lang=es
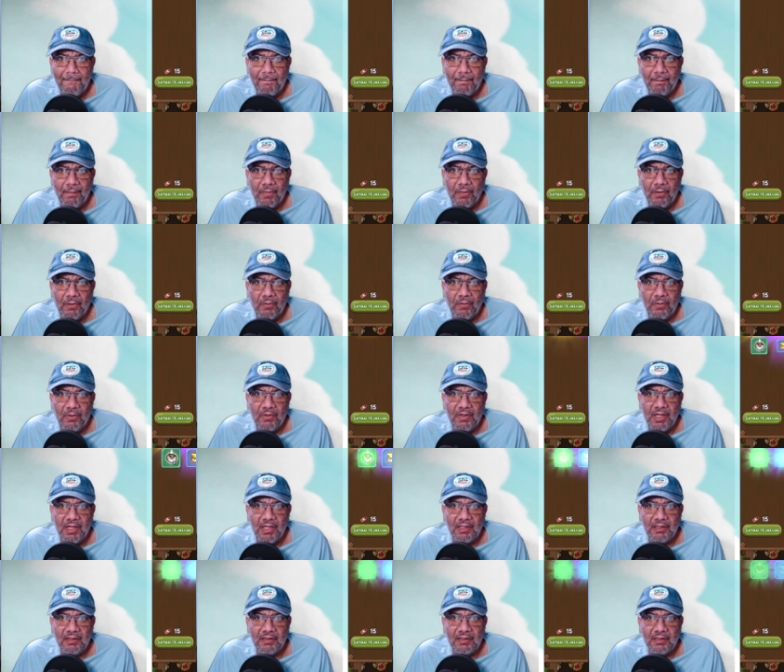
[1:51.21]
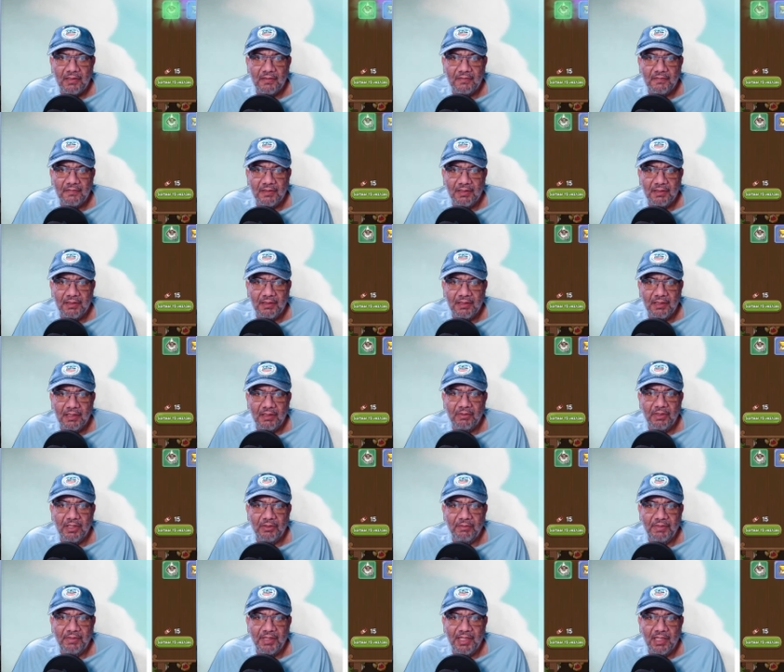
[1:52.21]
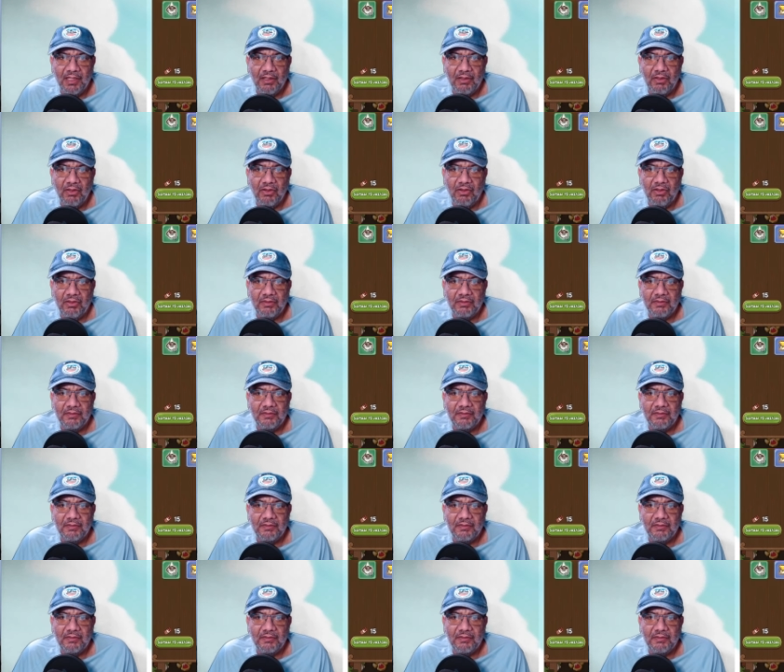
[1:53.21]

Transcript: no veo nada interesante. Ah, bueno, mira, el clon.